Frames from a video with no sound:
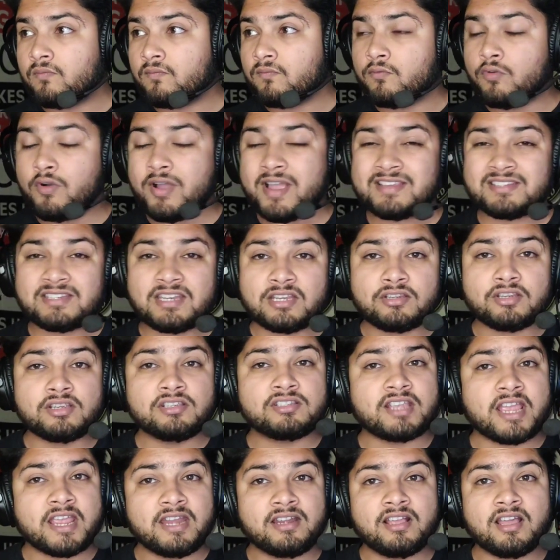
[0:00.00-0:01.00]
वो एक्सटेंशन
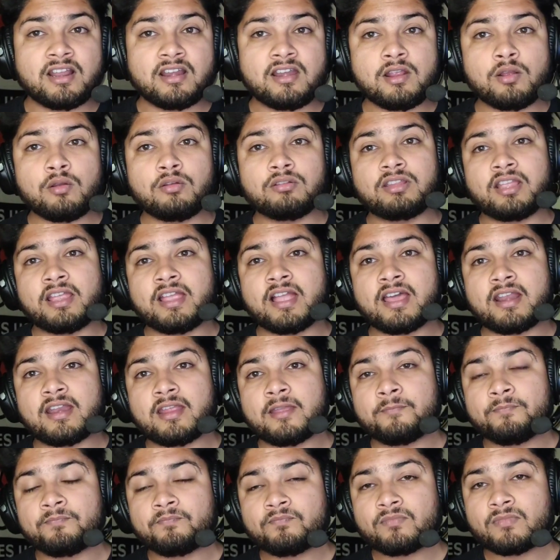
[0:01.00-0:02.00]
साइन करने को तैयार
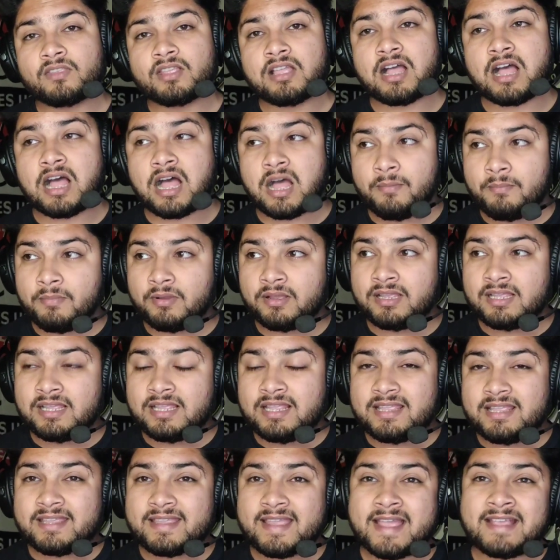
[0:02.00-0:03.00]
है अब
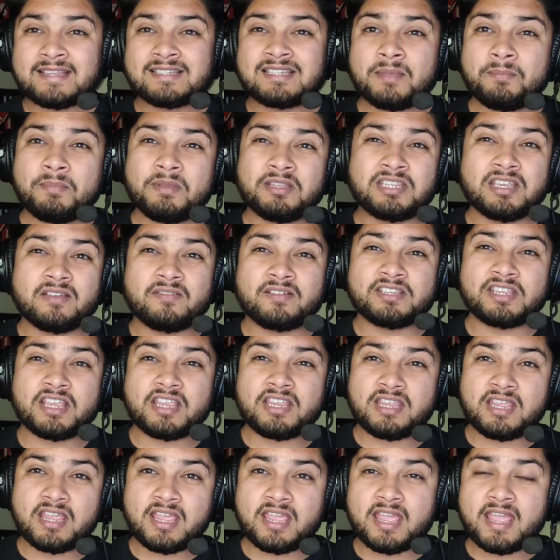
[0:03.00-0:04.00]
क्या इसके पीछे
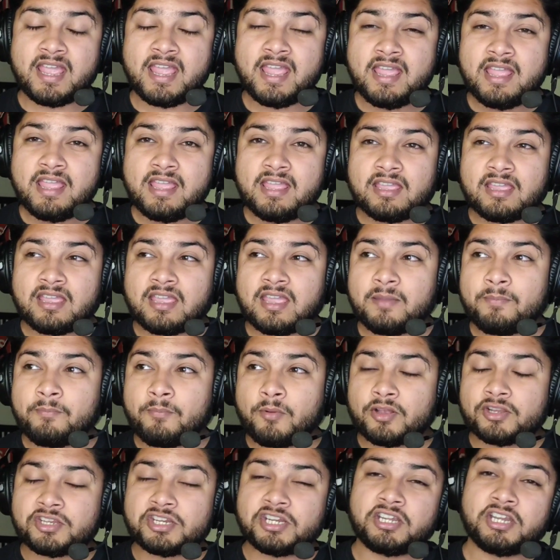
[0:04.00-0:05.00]
वजह यह है कि
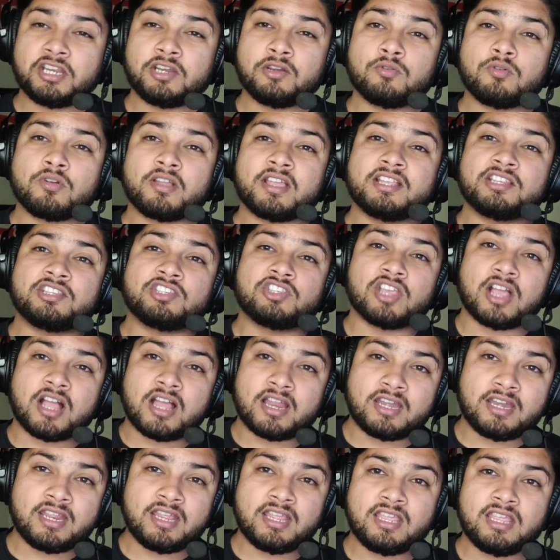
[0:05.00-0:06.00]
पॉचिटिनो के
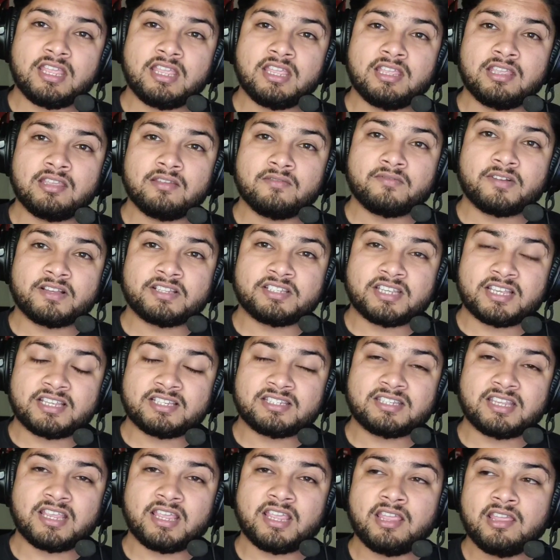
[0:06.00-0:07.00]
जाने की वजह
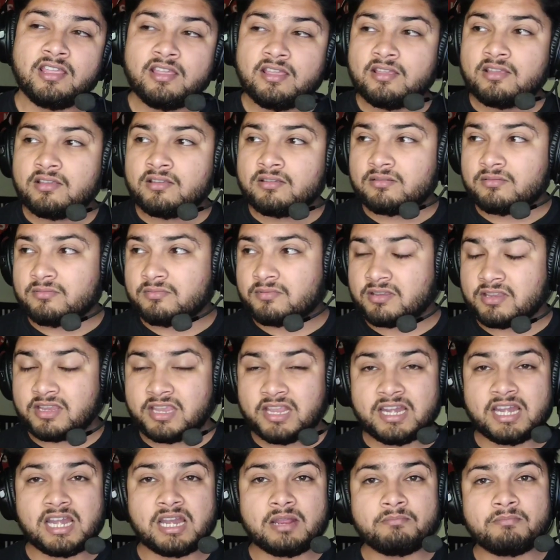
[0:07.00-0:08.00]
से
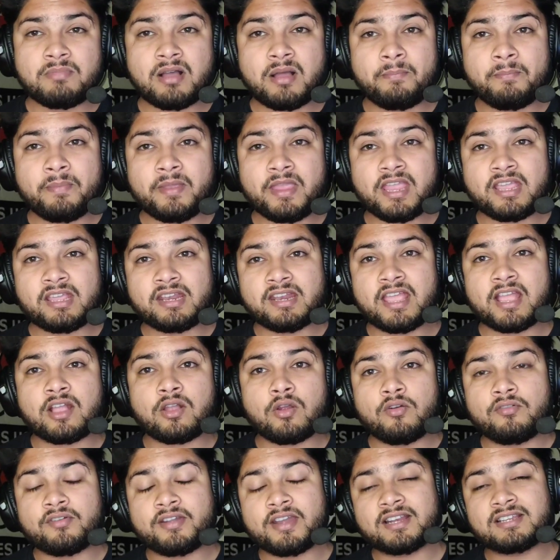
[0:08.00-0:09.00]
किल पे एक नया
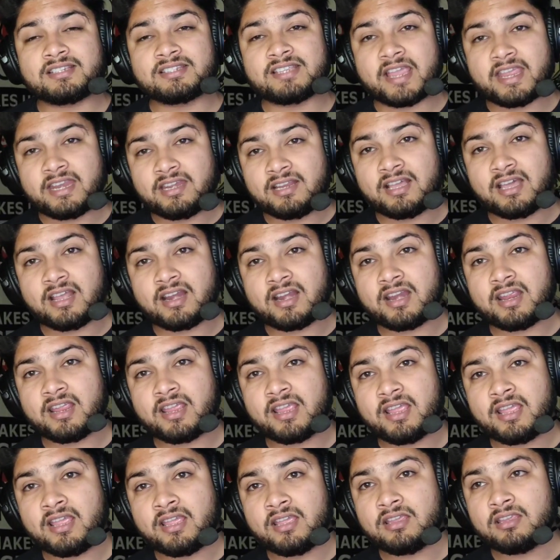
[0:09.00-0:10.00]
कॉन्ट्रैक्ट साइन कर रहे
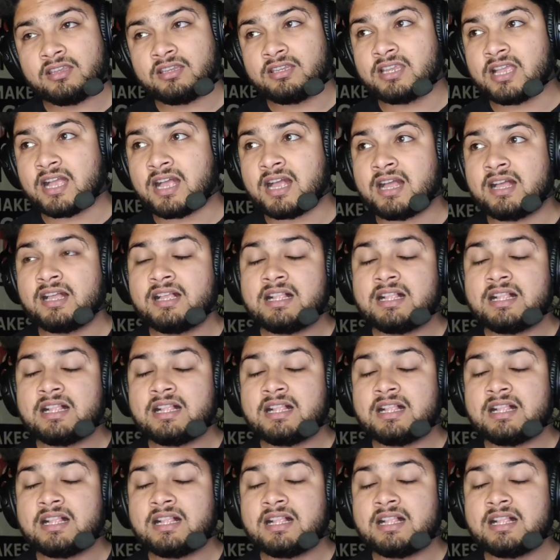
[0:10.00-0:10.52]
हैं या